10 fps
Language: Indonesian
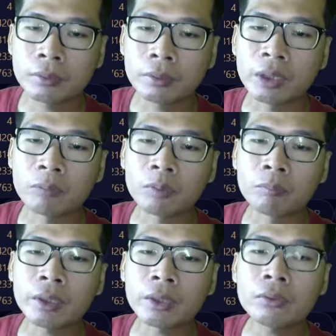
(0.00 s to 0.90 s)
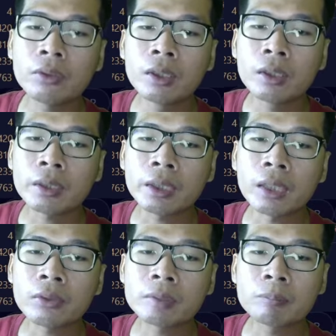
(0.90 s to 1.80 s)
Dengan promo yaitu
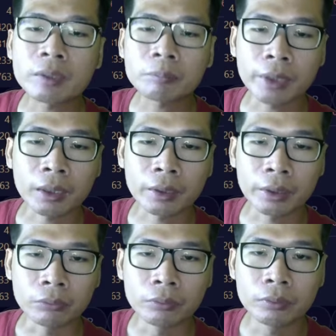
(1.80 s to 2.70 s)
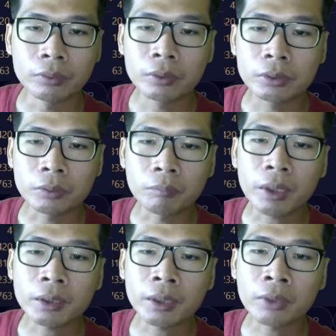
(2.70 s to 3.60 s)
311 miliar itu coba
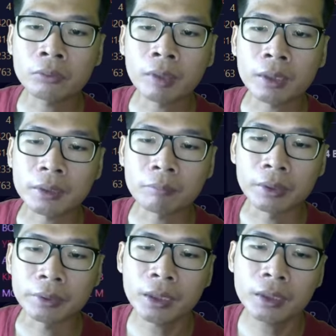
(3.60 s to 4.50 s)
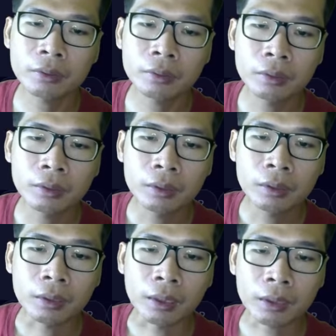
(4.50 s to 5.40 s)
kita lihat untuk bakas samarinya
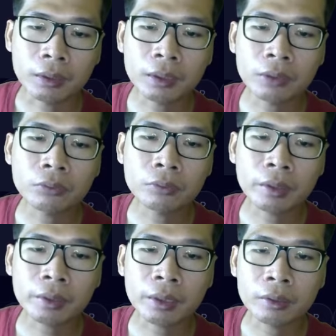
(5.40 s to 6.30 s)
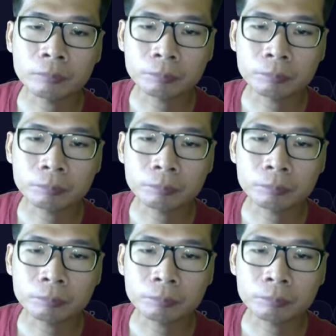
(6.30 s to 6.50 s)
nah kita lihat untuk netnya